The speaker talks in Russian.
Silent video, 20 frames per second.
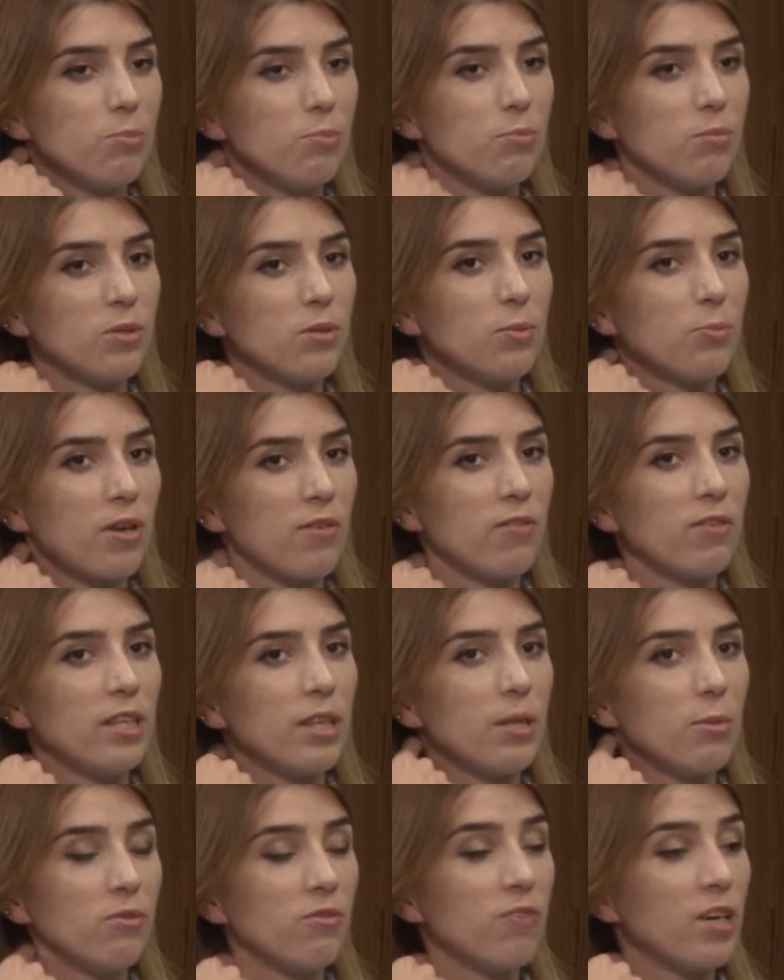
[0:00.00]
Мы провели
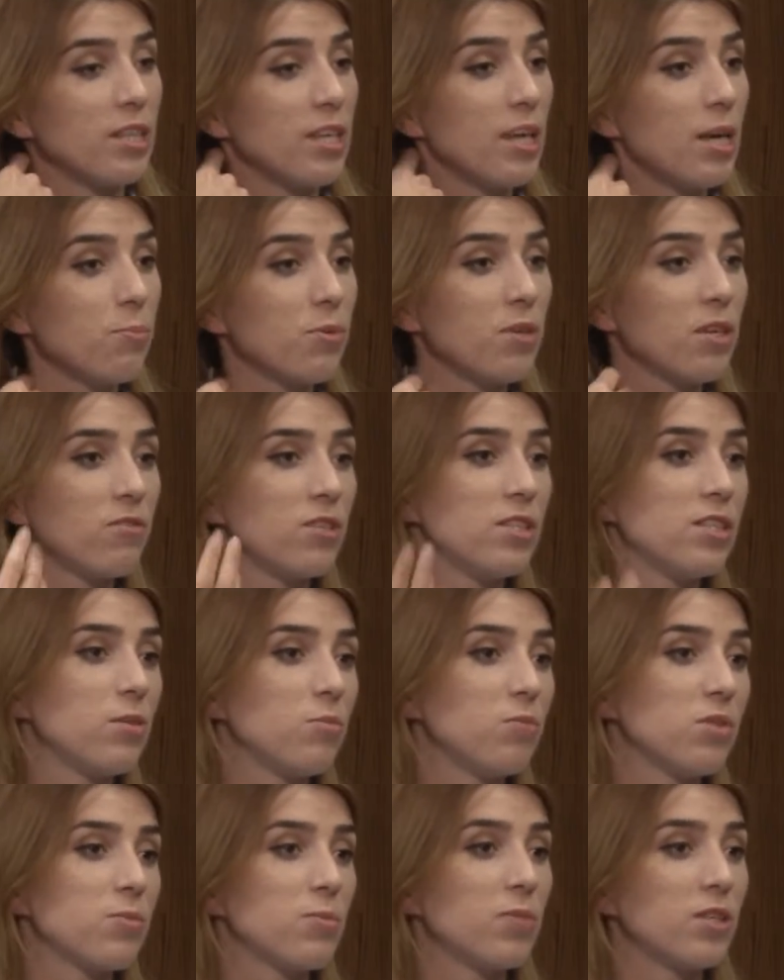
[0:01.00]
там два дня. Первый день
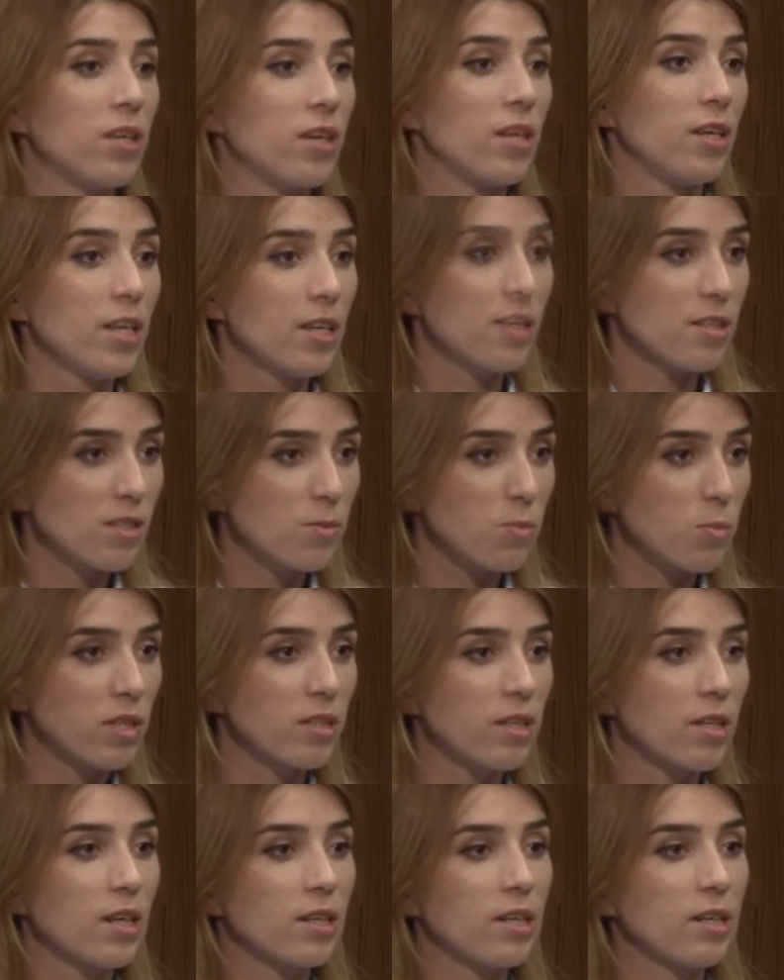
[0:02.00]
мы смотрели их
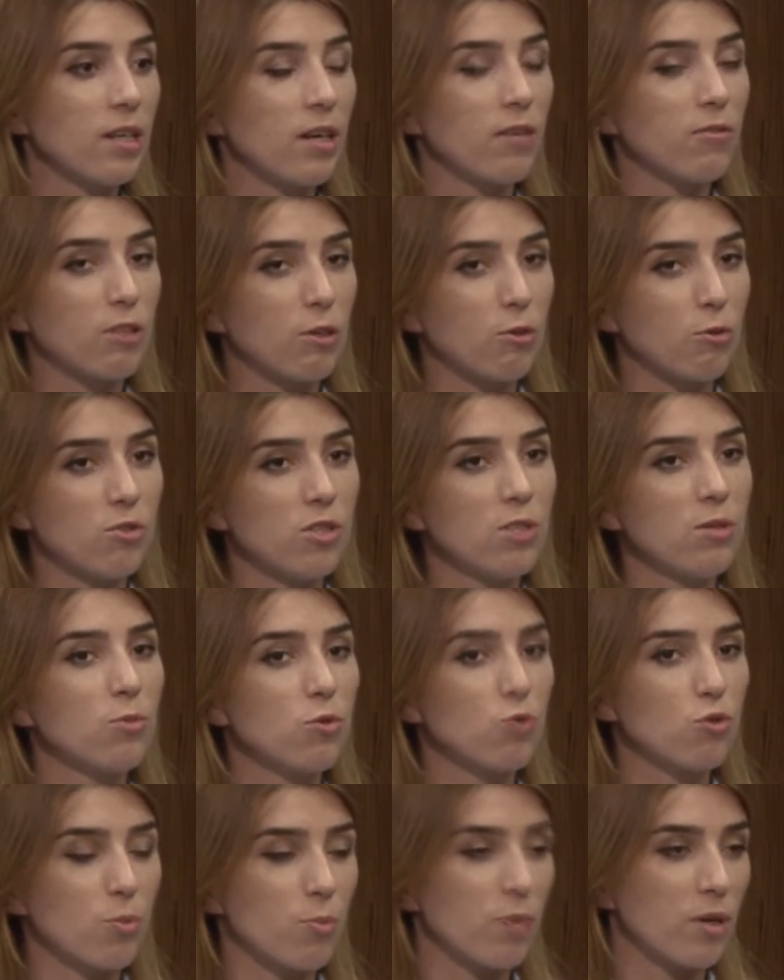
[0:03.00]
спектакль, а второй день
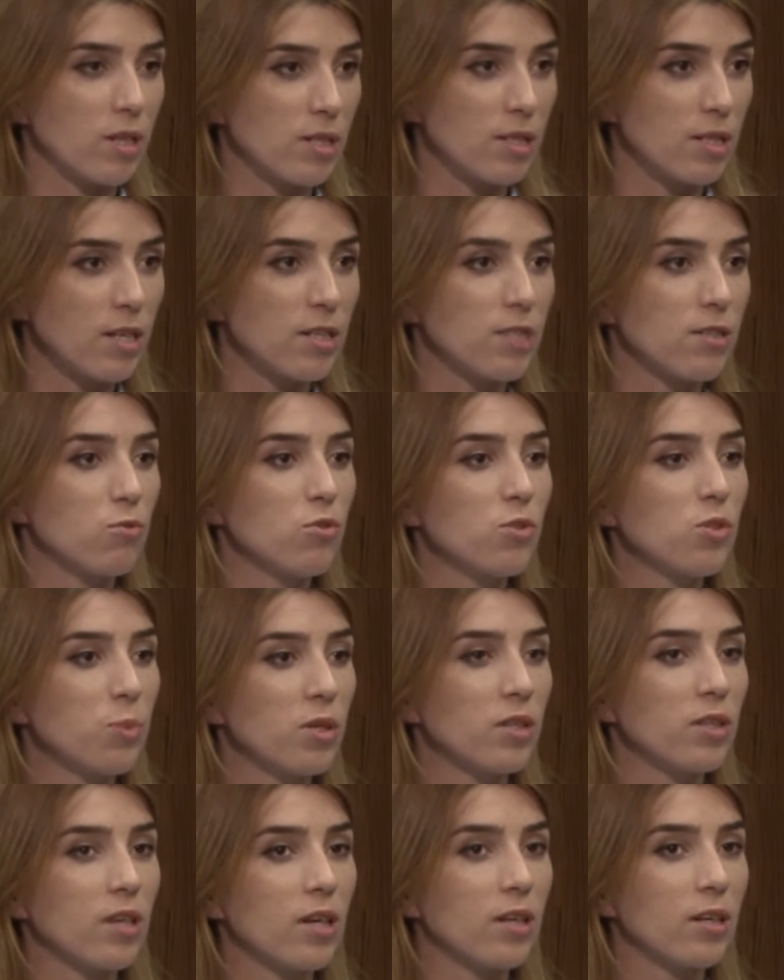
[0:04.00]
мы уже показали свой
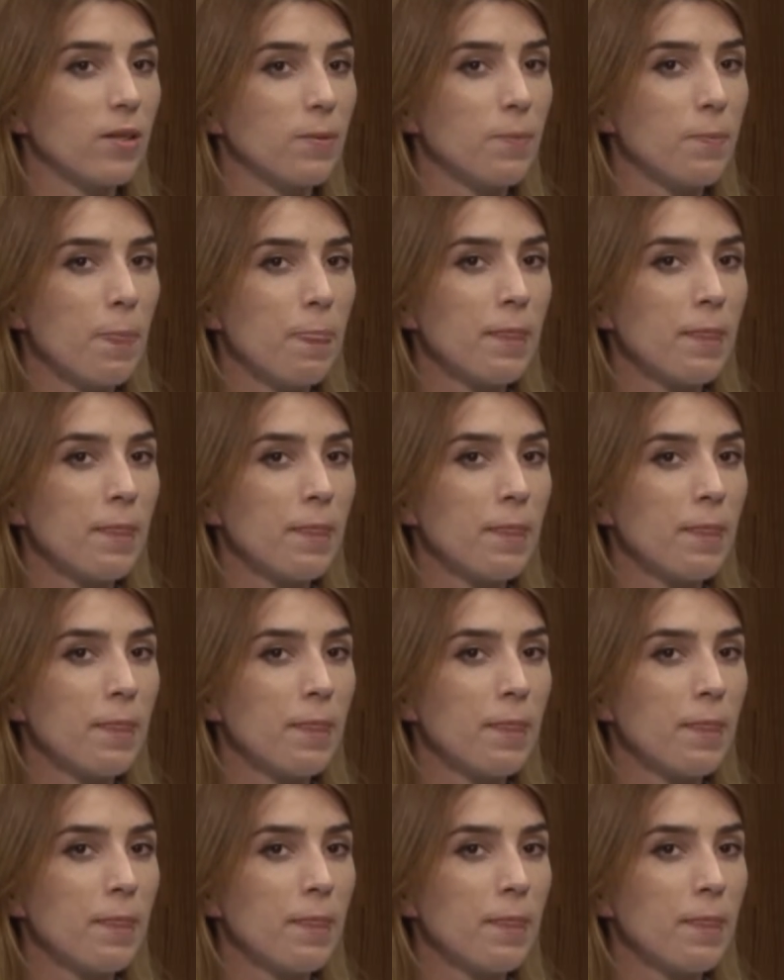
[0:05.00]
спектакль.